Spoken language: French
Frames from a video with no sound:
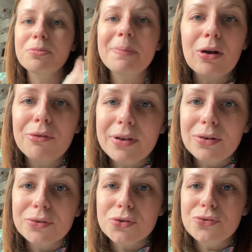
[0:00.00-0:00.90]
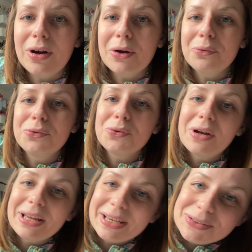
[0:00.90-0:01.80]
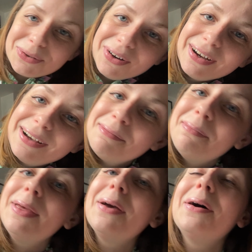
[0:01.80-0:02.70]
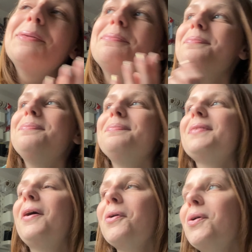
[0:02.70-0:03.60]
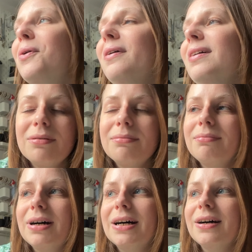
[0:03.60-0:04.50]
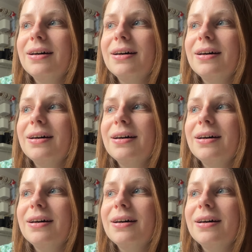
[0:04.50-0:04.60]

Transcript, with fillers: perds le fil de ce que je vous raconte du coup avec Mais euh, en gros, bah,